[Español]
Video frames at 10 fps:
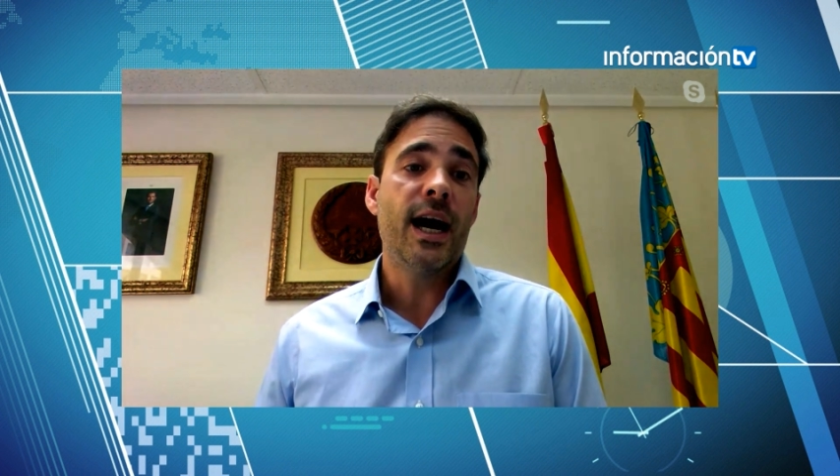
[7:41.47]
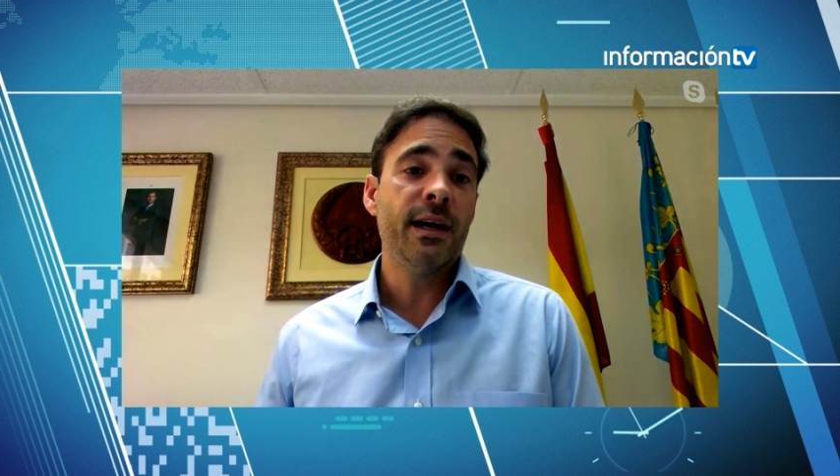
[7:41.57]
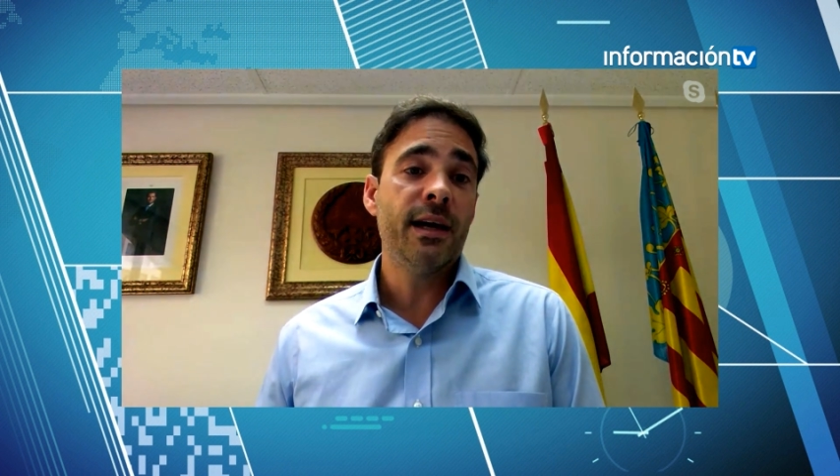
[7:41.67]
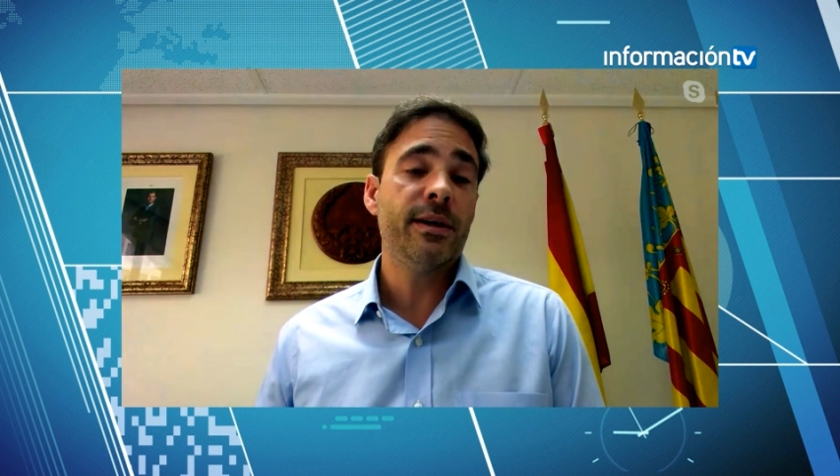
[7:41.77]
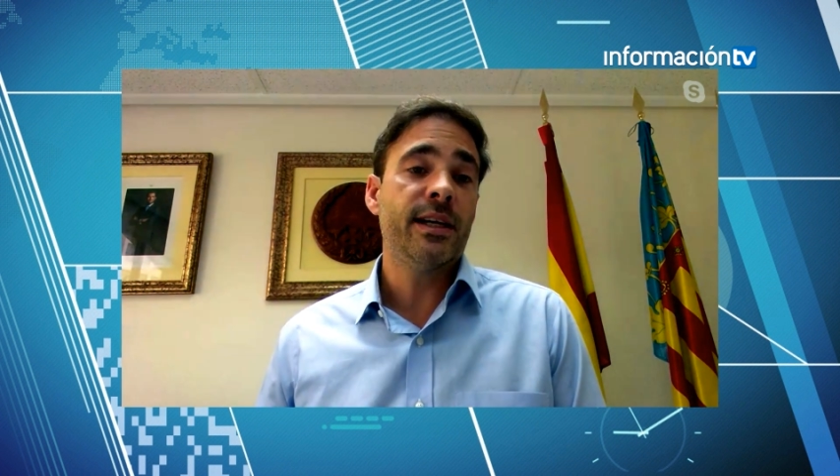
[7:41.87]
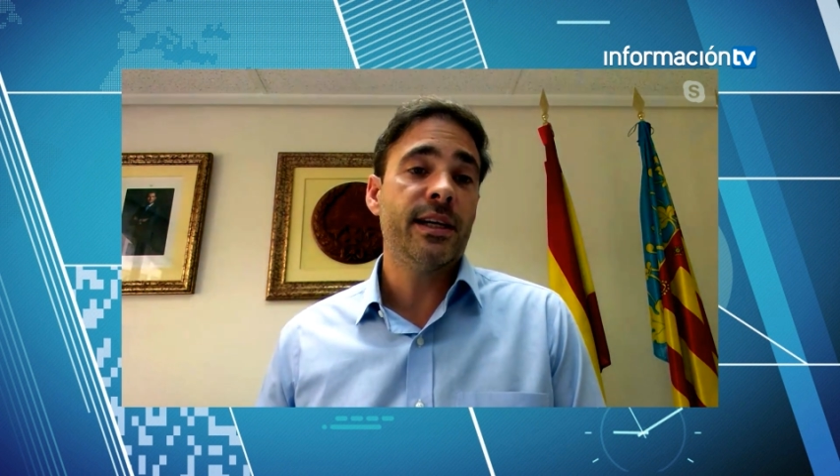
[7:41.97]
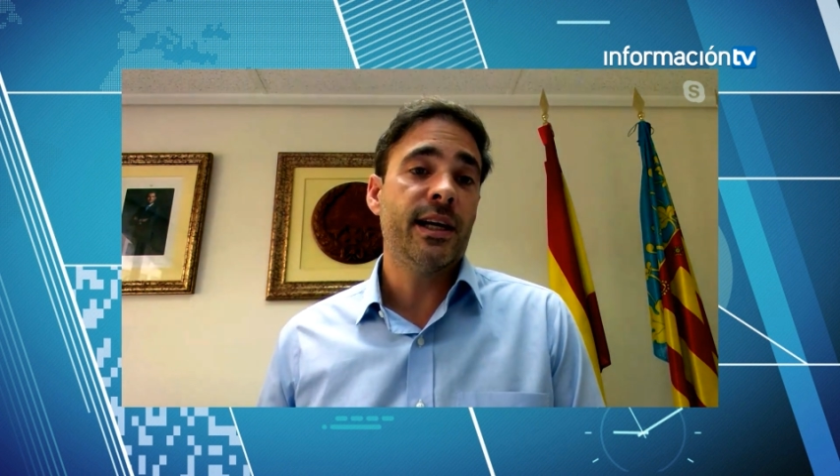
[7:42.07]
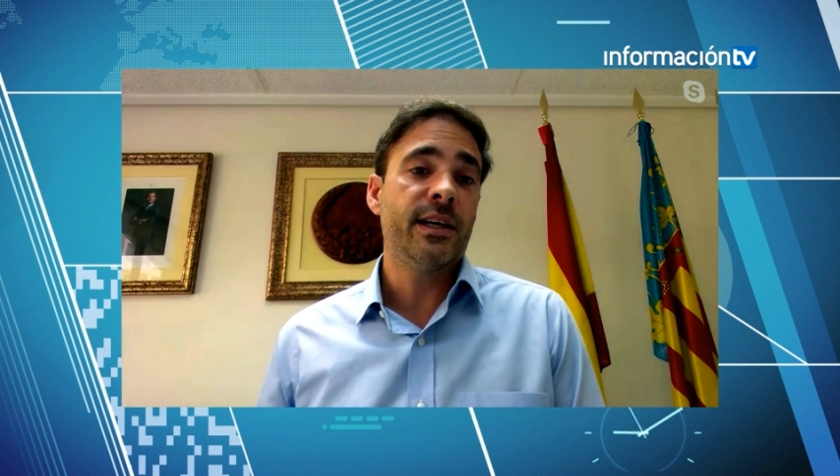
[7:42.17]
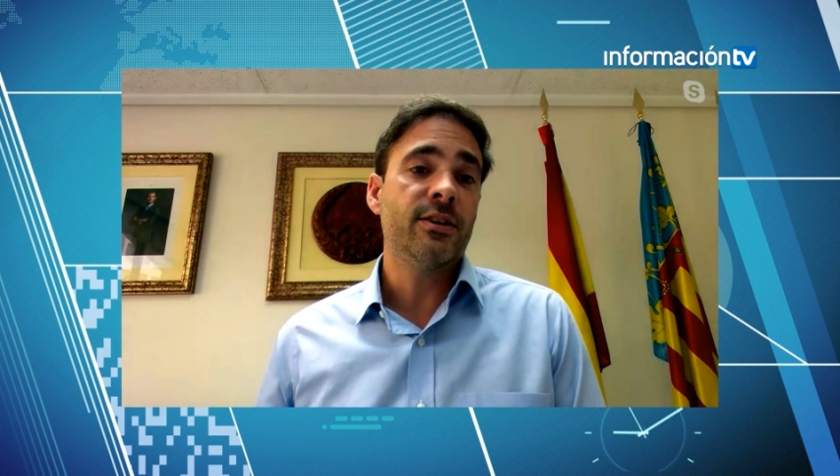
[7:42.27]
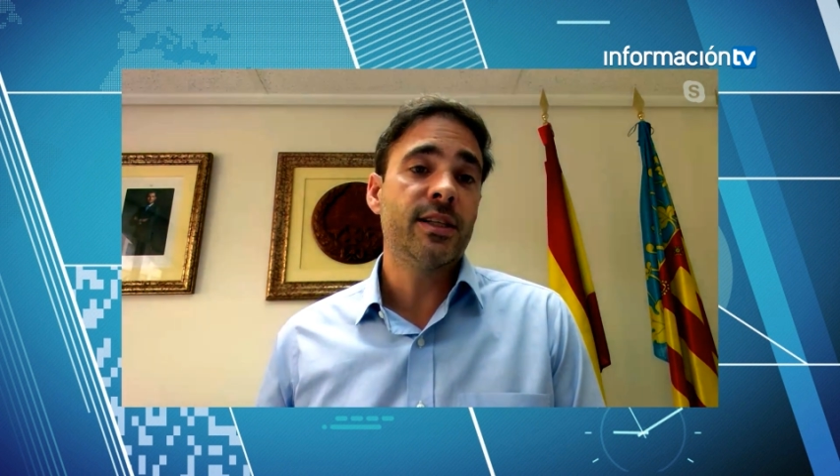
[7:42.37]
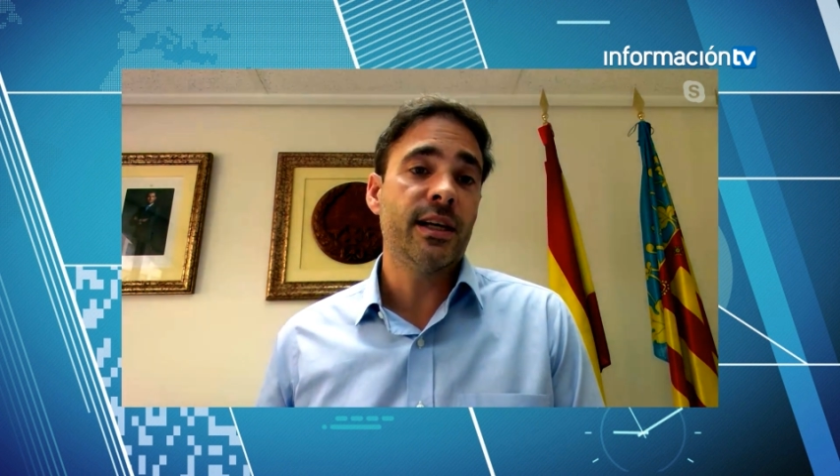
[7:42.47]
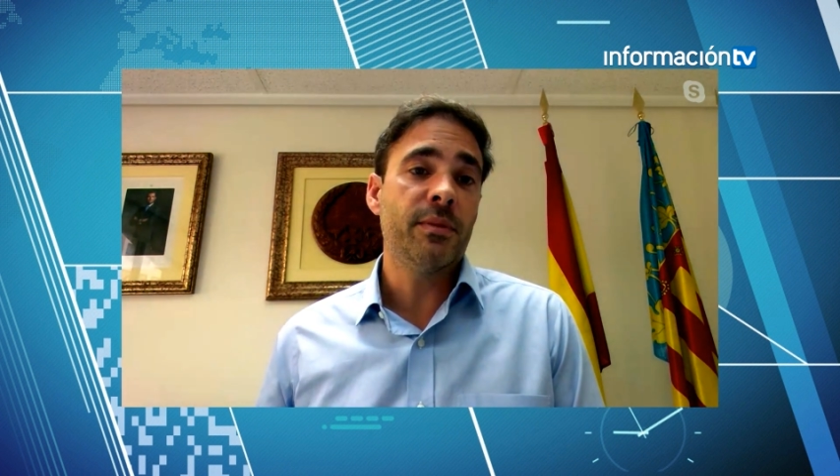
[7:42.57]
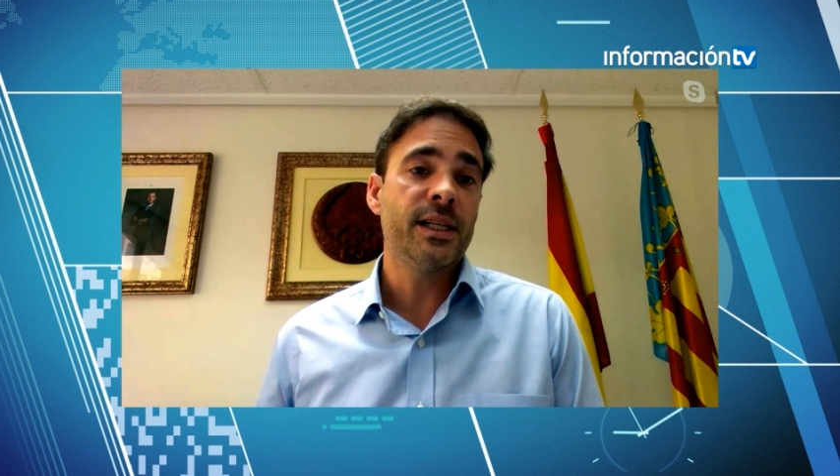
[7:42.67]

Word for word: Hay veterinarios en